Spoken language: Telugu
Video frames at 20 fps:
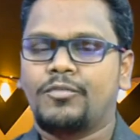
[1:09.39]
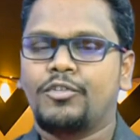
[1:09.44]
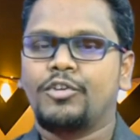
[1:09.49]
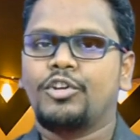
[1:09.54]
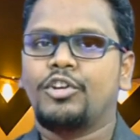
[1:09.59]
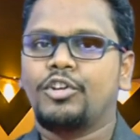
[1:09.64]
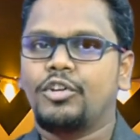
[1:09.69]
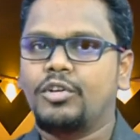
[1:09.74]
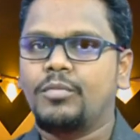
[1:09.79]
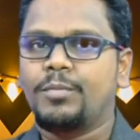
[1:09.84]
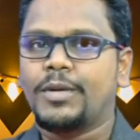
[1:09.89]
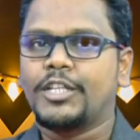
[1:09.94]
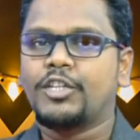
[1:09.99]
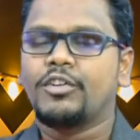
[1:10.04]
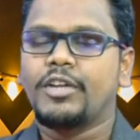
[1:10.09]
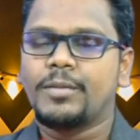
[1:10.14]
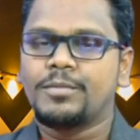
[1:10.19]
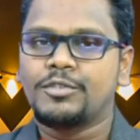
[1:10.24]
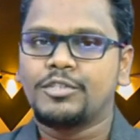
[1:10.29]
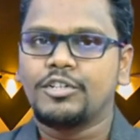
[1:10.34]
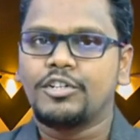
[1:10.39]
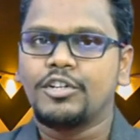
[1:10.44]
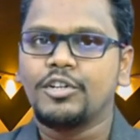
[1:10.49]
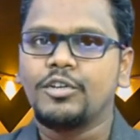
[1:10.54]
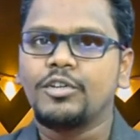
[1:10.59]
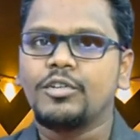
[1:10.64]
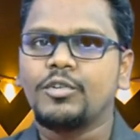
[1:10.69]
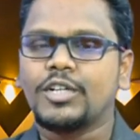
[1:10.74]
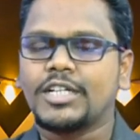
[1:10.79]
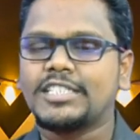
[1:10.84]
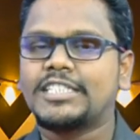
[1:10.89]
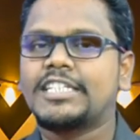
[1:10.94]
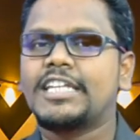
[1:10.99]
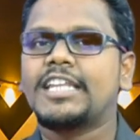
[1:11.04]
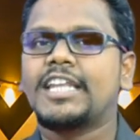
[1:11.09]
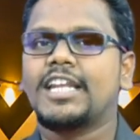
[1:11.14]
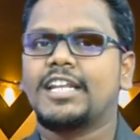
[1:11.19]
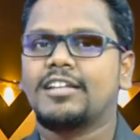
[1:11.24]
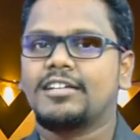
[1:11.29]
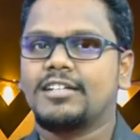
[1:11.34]
ఫోర్లో పదో ఎపిసోడ్లో ఒక
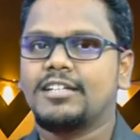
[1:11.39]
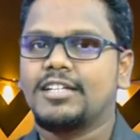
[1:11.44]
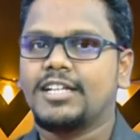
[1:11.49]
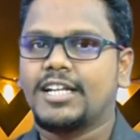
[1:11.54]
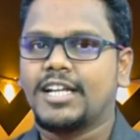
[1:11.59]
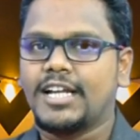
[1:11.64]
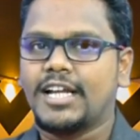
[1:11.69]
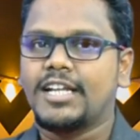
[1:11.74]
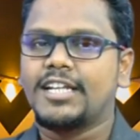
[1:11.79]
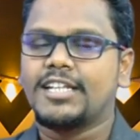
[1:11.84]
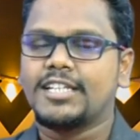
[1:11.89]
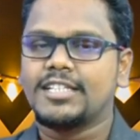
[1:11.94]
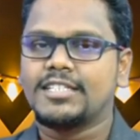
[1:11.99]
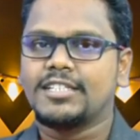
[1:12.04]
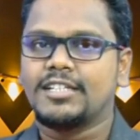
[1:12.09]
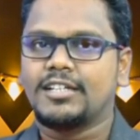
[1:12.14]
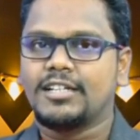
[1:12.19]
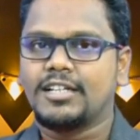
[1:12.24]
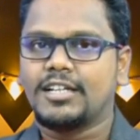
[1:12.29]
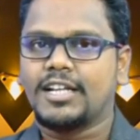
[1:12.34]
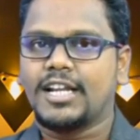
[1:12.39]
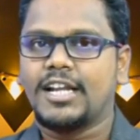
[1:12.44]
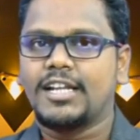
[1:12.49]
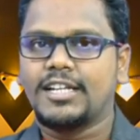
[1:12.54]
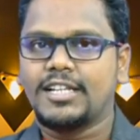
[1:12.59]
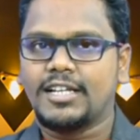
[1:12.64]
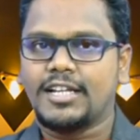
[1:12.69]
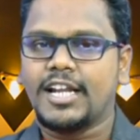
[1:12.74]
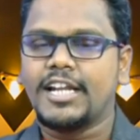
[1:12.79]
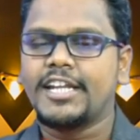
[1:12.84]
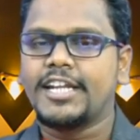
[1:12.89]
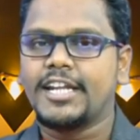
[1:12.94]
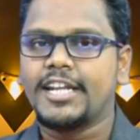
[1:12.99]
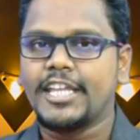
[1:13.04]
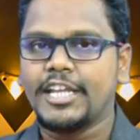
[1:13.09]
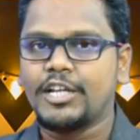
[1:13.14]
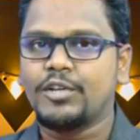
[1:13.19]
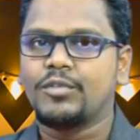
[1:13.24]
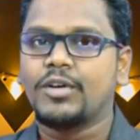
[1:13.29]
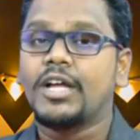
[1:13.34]
సీరియల్ కంటే కంటే
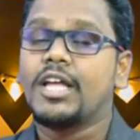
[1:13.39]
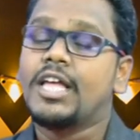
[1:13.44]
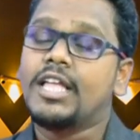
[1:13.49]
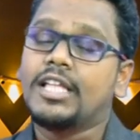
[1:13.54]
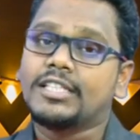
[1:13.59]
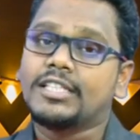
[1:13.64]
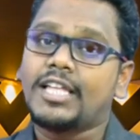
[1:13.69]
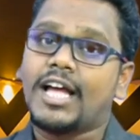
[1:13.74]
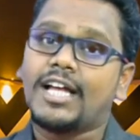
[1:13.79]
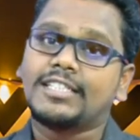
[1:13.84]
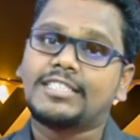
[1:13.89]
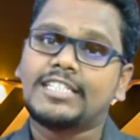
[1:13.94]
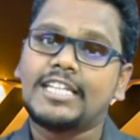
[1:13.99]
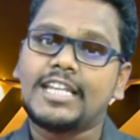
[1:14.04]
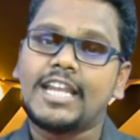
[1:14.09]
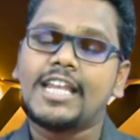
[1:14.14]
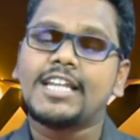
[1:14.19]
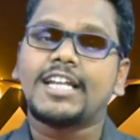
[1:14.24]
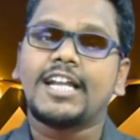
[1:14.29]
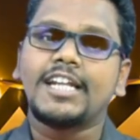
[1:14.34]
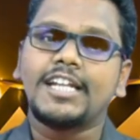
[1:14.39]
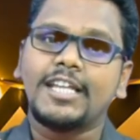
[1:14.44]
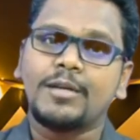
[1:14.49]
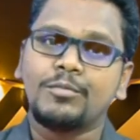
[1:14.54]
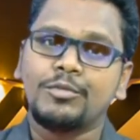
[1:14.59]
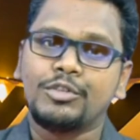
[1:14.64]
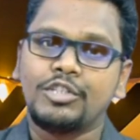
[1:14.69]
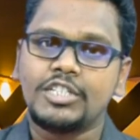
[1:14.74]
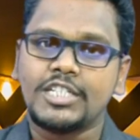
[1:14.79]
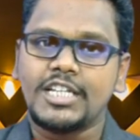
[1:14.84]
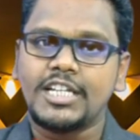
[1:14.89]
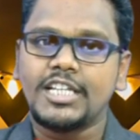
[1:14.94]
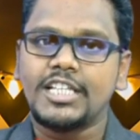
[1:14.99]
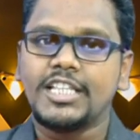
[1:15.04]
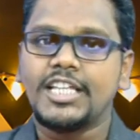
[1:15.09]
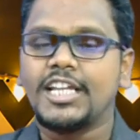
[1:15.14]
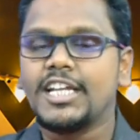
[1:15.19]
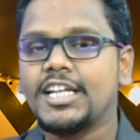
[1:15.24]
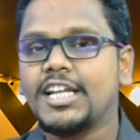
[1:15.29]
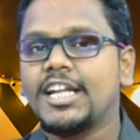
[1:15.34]
కంటెంట్ ఎక్కువ ఆ సీరియల్ కంటే ముందు
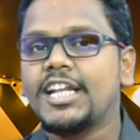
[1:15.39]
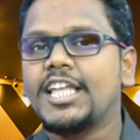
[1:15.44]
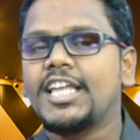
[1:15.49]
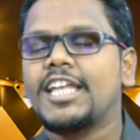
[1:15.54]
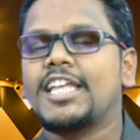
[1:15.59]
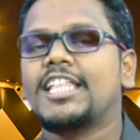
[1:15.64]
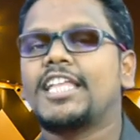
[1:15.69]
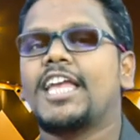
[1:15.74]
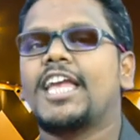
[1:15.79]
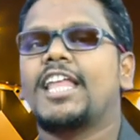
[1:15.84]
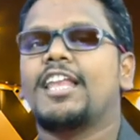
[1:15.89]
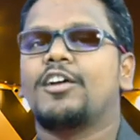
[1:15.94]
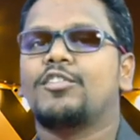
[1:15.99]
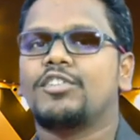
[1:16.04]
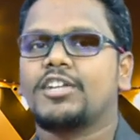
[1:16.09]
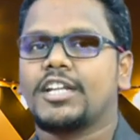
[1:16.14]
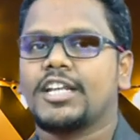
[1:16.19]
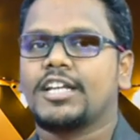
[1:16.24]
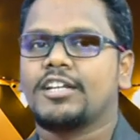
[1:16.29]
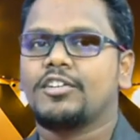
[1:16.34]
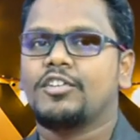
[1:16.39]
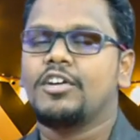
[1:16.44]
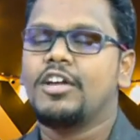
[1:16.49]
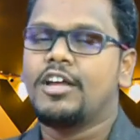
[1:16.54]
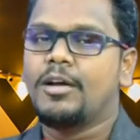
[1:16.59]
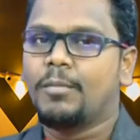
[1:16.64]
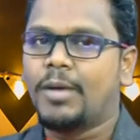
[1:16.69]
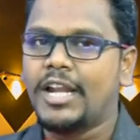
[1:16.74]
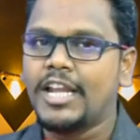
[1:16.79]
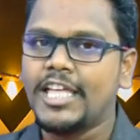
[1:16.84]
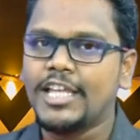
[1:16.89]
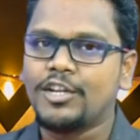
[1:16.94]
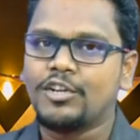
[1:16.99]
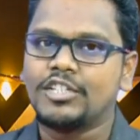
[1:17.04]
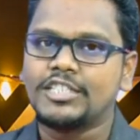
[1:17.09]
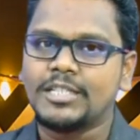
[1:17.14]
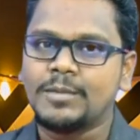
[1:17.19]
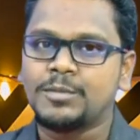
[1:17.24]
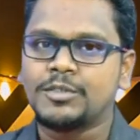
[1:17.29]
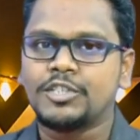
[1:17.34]
జరిగింది ఏంటంటే ఇదే లవ్ ట్రాక్ మళ్ళీ
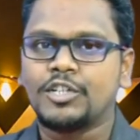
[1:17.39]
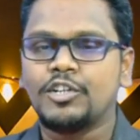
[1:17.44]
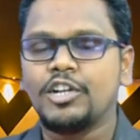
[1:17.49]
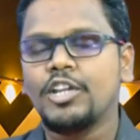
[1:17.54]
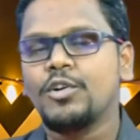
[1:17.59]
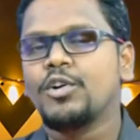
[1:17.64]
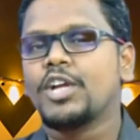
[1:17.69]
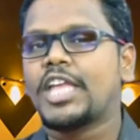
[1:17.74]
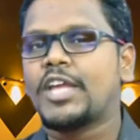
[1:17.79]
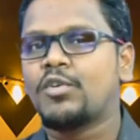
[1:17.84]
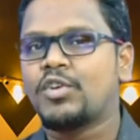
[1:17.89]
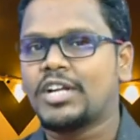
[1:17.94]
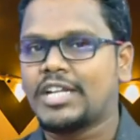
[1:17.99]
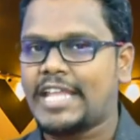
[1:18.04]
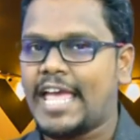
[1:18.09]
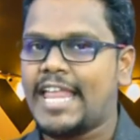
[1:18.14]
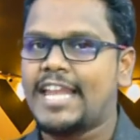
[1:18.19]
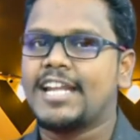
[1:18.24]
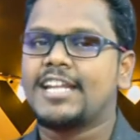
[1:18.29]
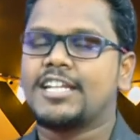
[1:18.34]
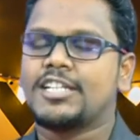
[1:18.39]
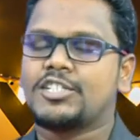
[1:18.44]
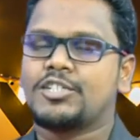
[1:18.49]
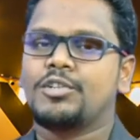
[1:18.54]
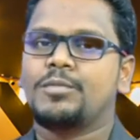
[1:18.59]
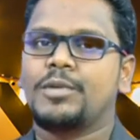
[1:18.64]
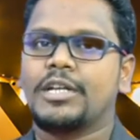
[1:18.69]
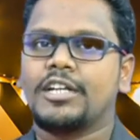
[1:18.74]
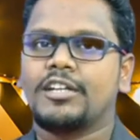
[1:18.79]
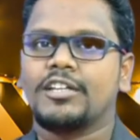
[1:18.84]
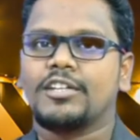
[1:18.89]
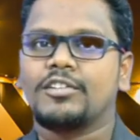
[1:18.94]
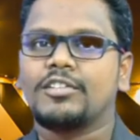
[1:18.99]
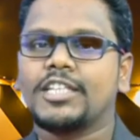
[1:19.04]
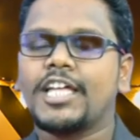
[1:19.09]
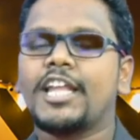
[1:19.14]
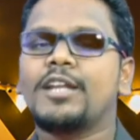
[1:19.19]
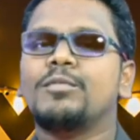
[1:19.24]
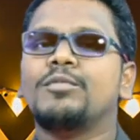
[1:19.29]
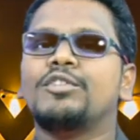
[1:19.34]
ఈరోజు ఎపిసోడ్లో ఒకే ఒక టాలెంట్ షో పెట్టారు
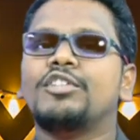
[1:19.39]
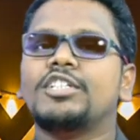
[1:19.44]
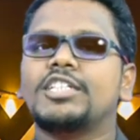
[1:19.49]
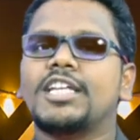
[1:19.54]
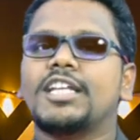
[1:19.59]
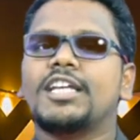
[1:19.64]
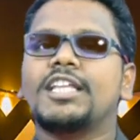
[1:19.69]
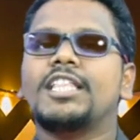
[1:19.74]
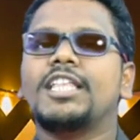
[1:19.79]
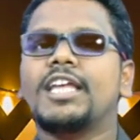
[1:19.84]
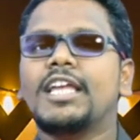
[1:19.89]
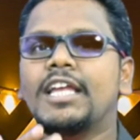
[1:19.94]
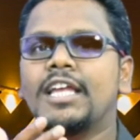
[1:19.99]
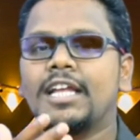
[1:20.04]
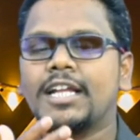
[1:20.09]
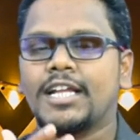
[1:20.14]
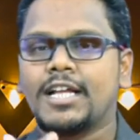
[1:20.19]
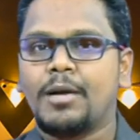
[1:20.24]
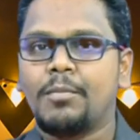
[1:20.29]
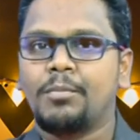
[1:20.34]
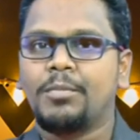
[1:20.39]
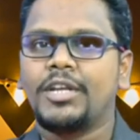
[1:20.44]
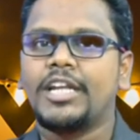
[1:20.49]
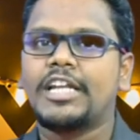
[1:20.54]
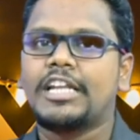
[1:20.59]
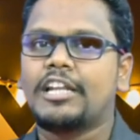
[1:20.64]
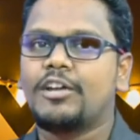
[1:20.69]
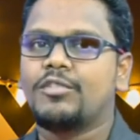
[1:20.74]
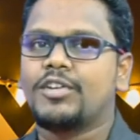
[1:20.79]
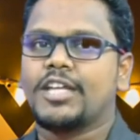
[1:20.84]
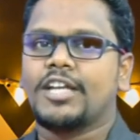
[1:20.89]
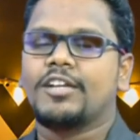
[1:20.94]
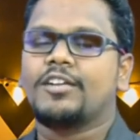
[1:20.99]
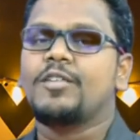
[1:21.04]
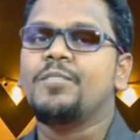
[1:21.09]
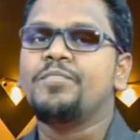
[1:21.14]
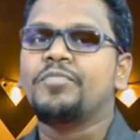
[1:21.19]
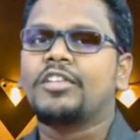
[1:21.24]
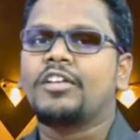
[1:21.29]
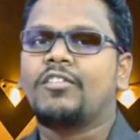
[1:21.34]
దాని ముందు జరిగింది కంప్లీట్ లవ్
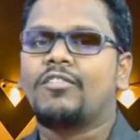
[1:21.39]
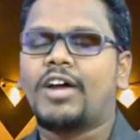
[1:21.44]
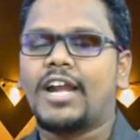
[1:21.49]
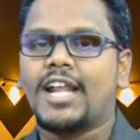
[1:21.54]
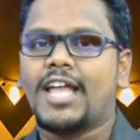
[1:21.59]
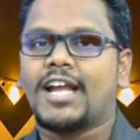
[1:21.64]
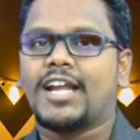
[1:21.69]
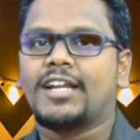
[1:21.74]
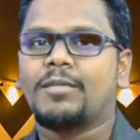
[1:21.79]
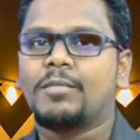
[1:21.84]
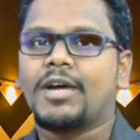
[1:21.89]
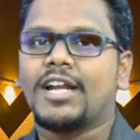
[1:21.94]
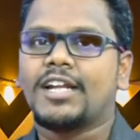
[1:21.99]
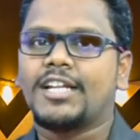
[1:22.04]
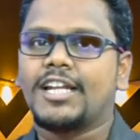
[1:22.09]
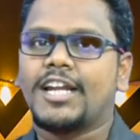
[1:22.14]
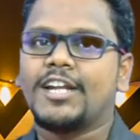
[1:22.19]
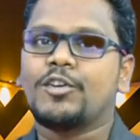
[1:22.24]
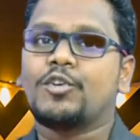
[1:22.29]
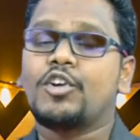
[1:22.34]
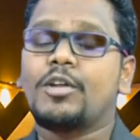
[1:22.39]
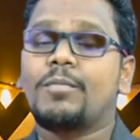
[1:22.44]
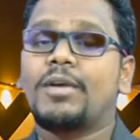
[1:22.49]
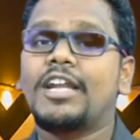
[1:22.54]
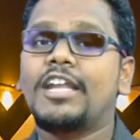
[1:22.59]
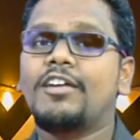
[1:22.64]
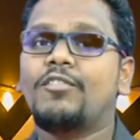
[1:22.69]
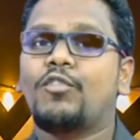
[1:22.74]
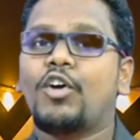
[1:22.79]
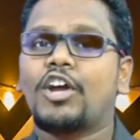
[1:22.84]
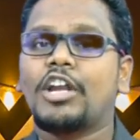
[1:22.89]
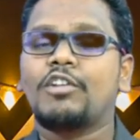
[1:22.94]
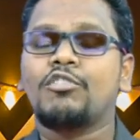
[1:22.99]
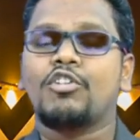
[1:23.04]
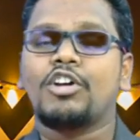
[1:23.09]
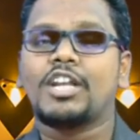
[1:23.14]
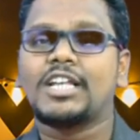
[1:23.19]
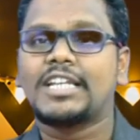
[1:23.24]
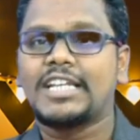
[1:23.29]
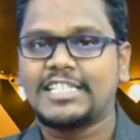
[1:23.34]
ట్రాక్ వాళ్ళు అక్కడ మాట్లాడుకోవడం మళ్ళీ ఒకళ్ళు
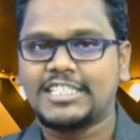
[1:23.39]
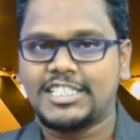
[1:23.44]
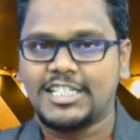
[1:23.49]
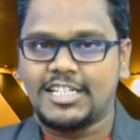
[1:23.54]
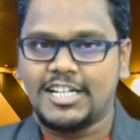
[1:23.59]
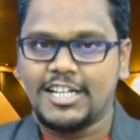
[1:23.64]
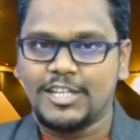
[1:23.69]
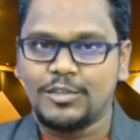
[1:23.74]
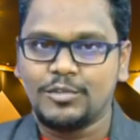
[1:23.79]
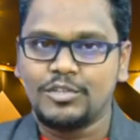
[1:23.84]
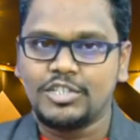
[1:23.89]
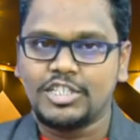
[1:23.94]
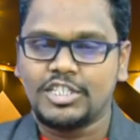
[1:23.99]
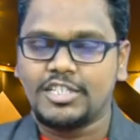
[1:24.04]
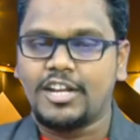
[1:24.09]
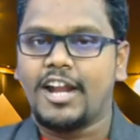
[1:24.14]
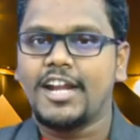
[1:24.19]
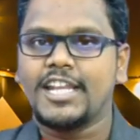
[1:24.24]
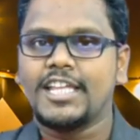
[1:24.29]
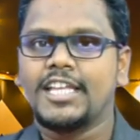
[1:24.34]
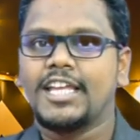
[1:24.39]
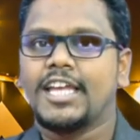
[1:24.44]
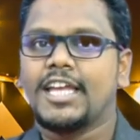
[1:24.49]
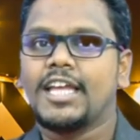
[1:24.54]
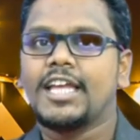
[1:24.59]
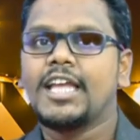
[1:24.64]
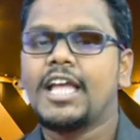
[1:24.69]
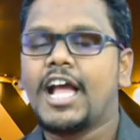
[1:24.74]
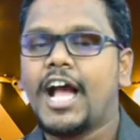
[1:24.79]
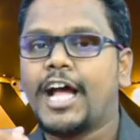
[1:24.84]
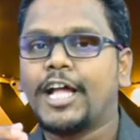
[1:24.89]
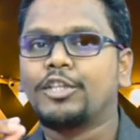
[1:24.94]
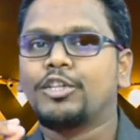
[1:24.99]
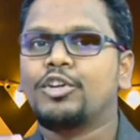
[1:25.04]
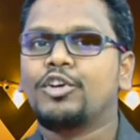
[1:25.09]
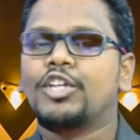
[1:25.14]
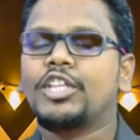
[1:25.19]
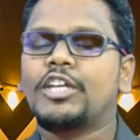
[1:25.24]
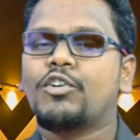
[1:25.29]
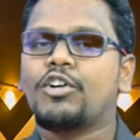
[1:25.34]
ఒకరికి నచ్చట్లేదు స్టార్టింగే
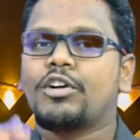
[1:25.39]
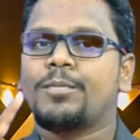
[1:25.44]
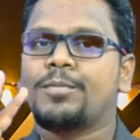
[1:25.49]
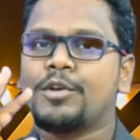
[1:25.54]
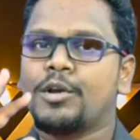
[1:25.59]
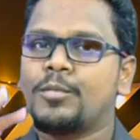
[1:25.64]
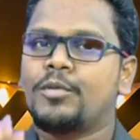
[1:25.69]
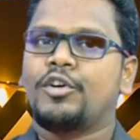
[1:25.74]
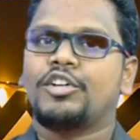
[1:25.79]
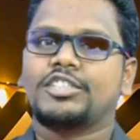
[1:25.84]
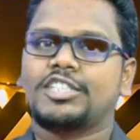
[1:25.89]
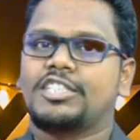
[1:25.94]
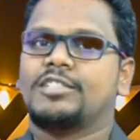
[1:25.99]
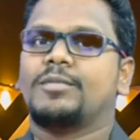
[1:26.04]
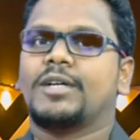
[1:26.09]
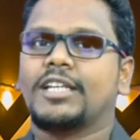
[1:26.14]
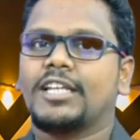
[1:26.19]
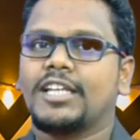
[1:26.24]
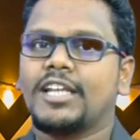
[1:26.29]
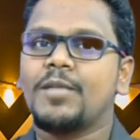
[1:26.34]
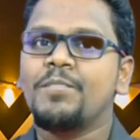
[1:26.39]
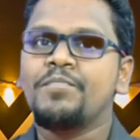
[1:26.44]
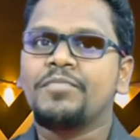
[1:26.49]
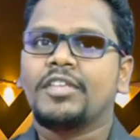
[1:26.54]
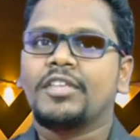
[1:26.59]
అందులోదే ఒక ప్రోమో వస్తుంది మనకి